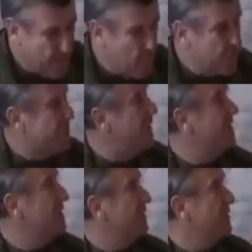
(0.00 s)
на
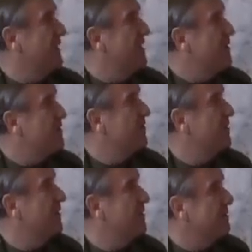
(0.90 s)
Донбассе, пытается давать
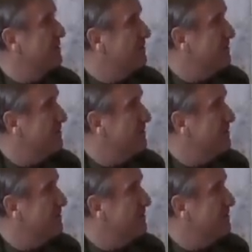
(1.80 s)
указания